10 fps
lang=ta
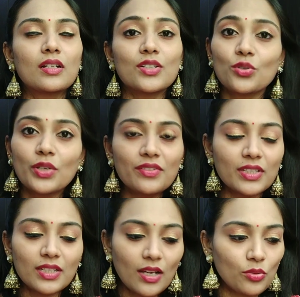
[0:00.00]
ஸோ இது
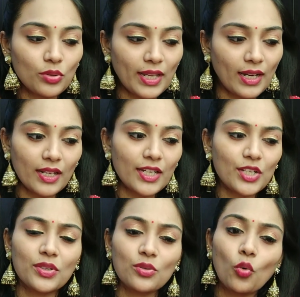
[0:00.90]
வந்து நான் அவங்க
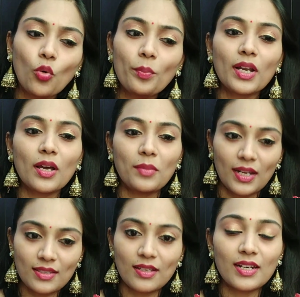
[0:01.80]
எல்லாருக்கிட்டையும் வந்து ஓப்பனாக
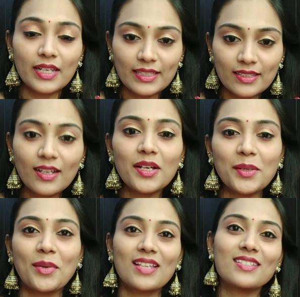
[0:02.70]
மனசார இதுதான்
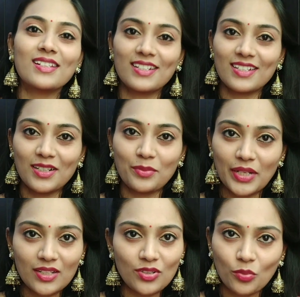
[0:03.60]
என் மனசில் இருக்குது
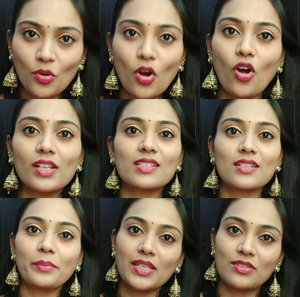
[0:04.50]
அப்படின்னு ரொம்ப
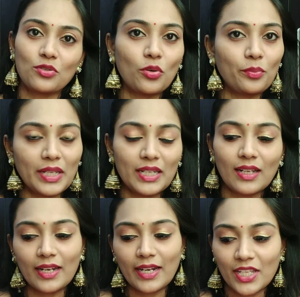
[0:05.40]
ஹானஸ்ட்டாக பேசணும் அப்படின்னு
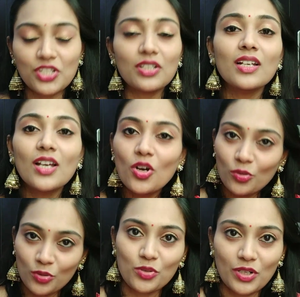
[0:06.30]
நான் நினச்சி
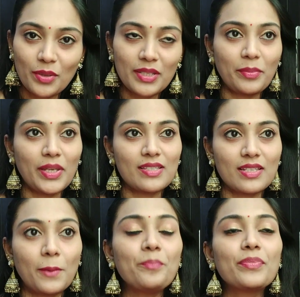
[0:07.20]
உங்கள் கூட இதை
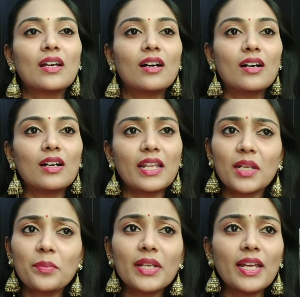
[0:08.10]
பேசுகிறேன்
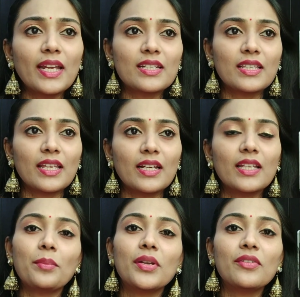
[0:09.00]
நிறைய பேர் கேட்டிருந்தீங்க
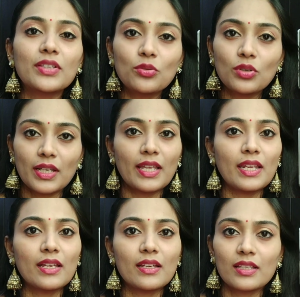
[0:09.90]
எப்படி வந்து உங்கள்
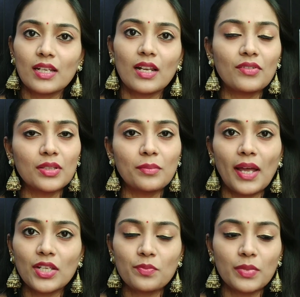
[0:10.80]
கெரியர் இதெல்லாம் வந்து
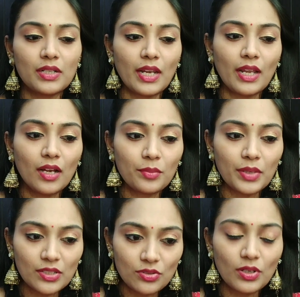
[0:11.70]
மேனேஜ் பண்ணுறீங்க
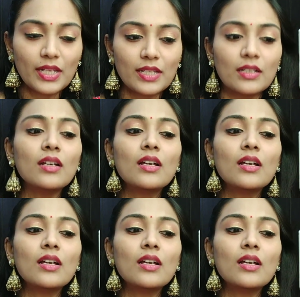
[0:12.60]
அப்படின்னு சொல்லிட்டு